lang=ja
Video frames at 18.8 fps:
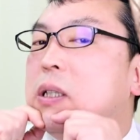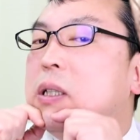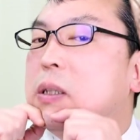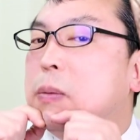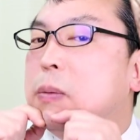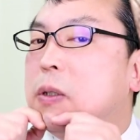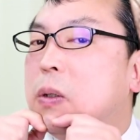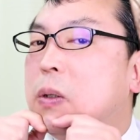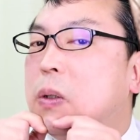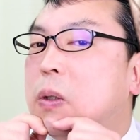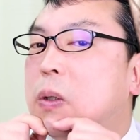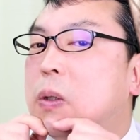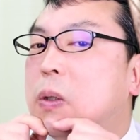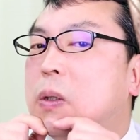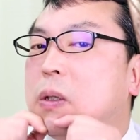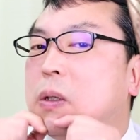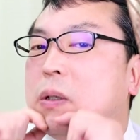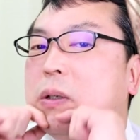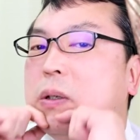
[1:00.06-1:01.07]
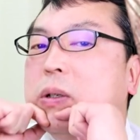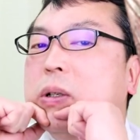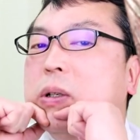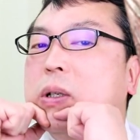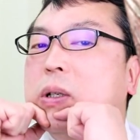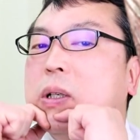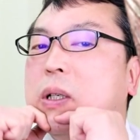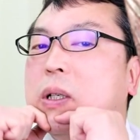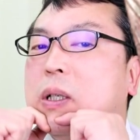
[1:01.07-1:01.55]
指を、
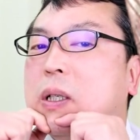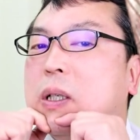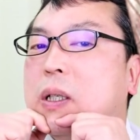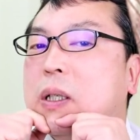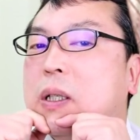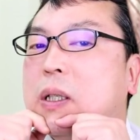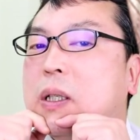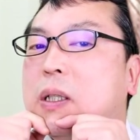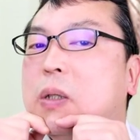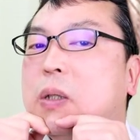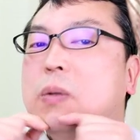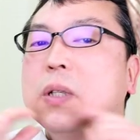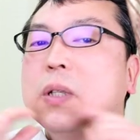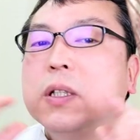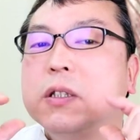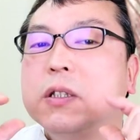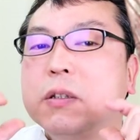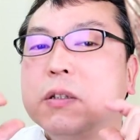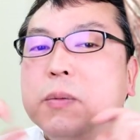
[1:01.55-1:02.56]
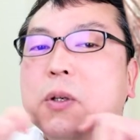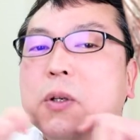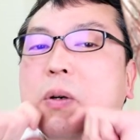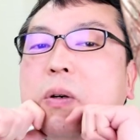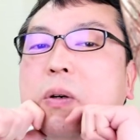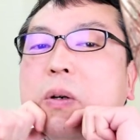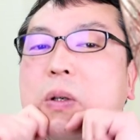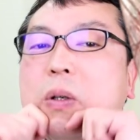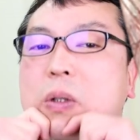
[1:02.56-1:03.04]
人差し指
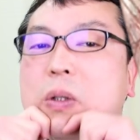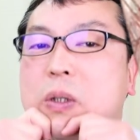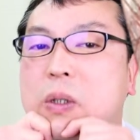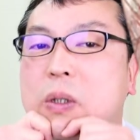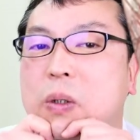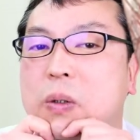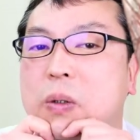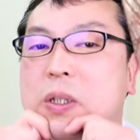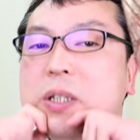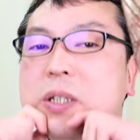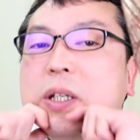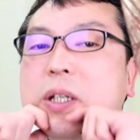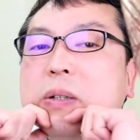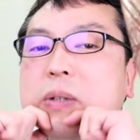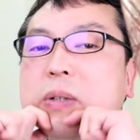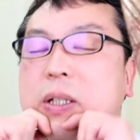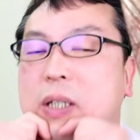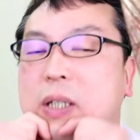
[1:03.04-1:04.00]
を下ろすようにしてく